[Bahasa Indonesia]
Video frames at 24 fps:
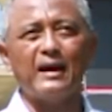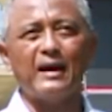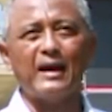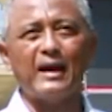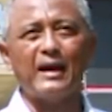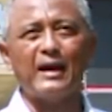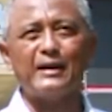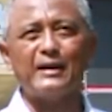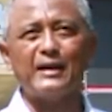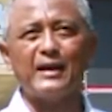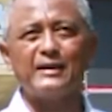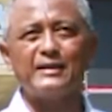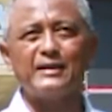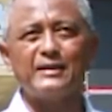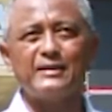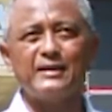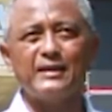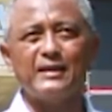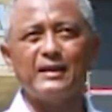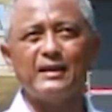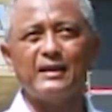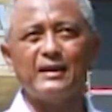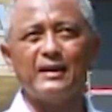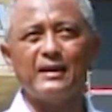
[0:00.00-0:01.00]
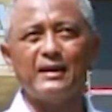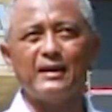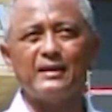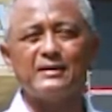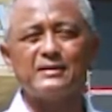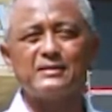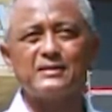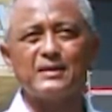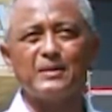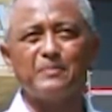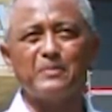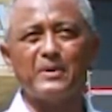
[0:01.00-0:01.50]
anak didik
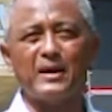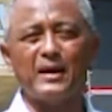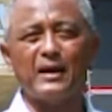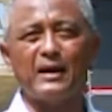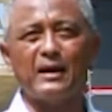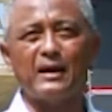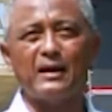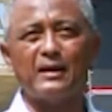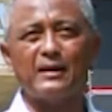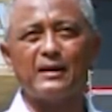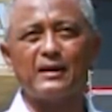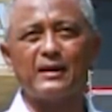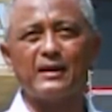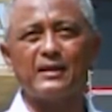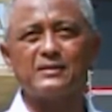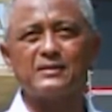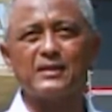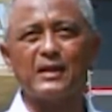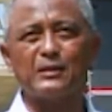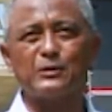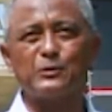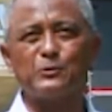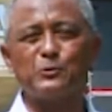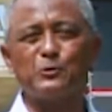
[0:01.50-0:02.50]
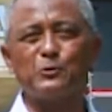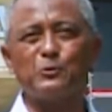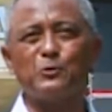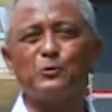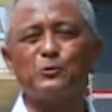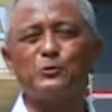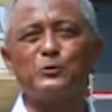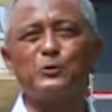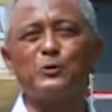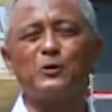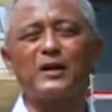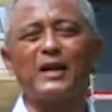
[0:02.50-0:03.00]
SMA Negeri 1
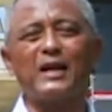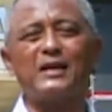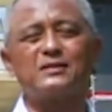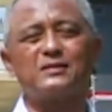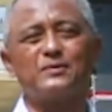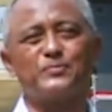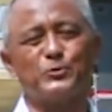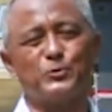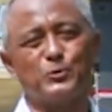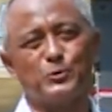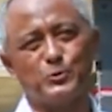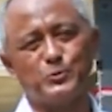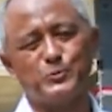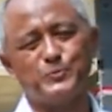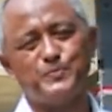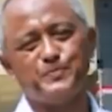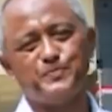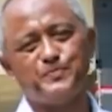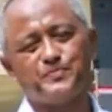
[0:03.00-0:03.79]
untuk kelas 10.